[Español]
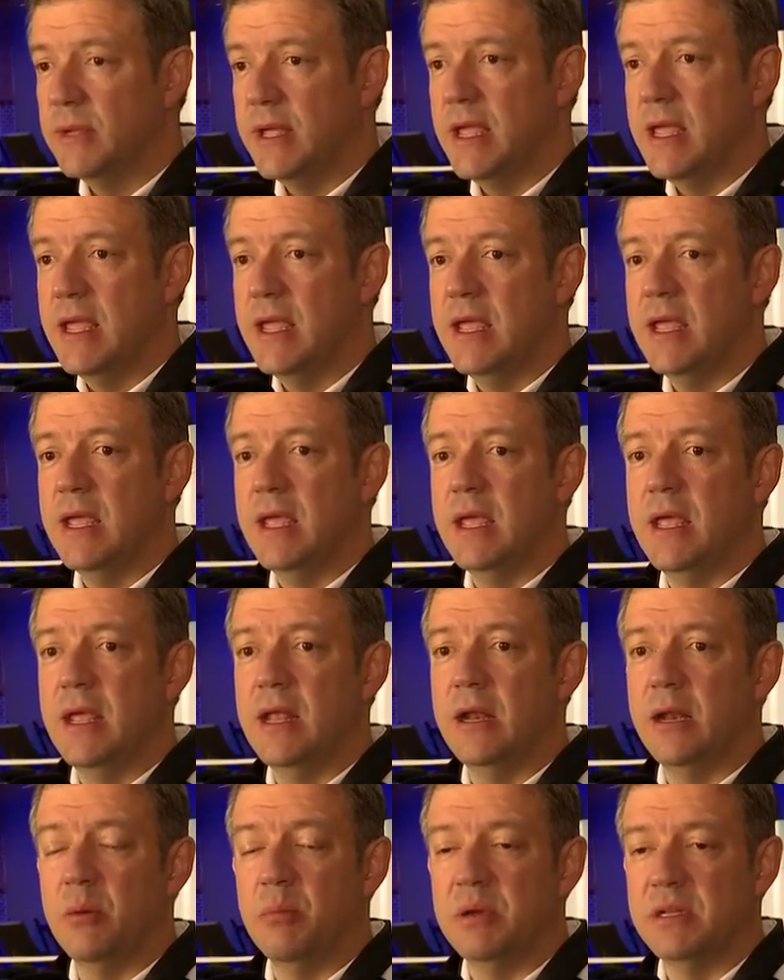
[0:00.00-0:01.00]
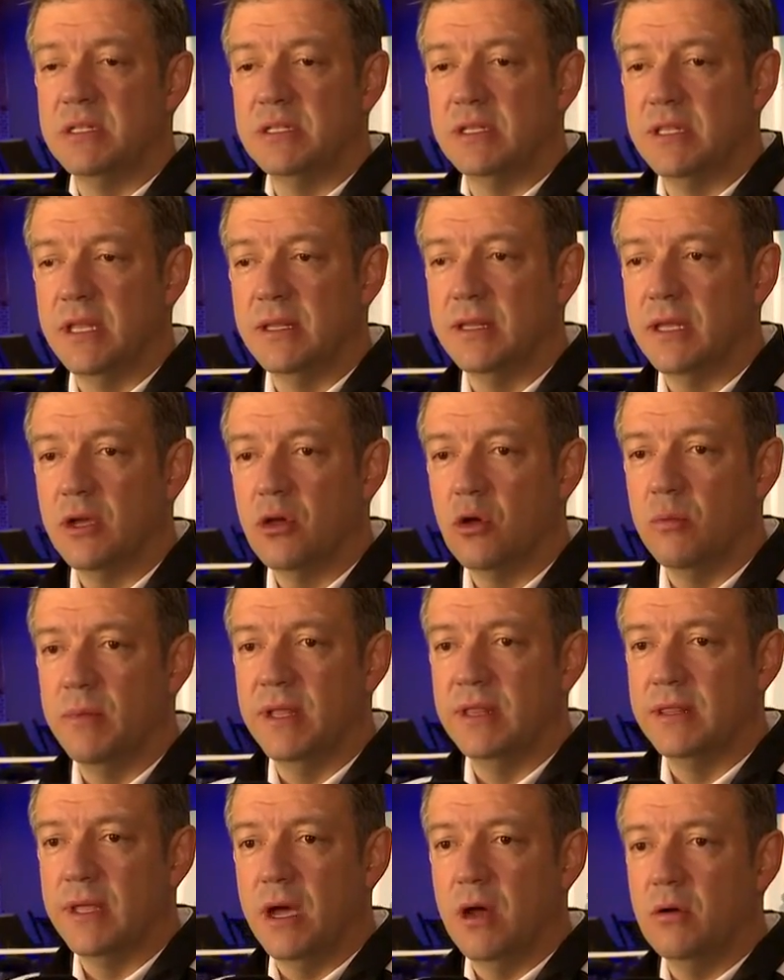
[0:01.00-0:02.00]
Eh, el representante ha
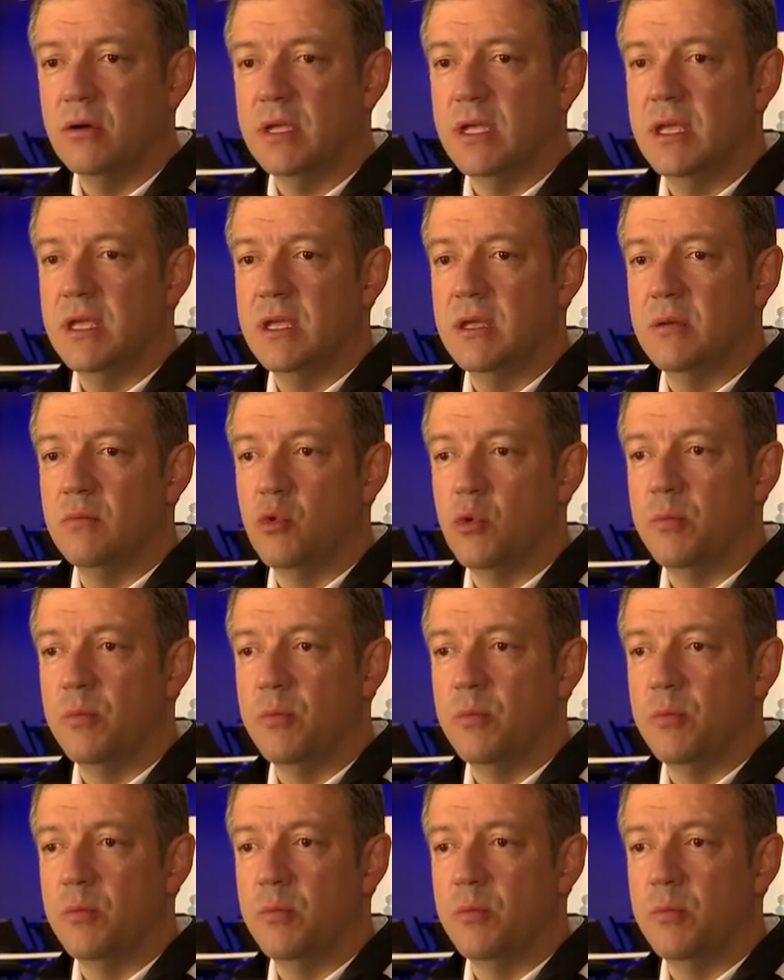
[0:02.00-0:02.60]
comentado que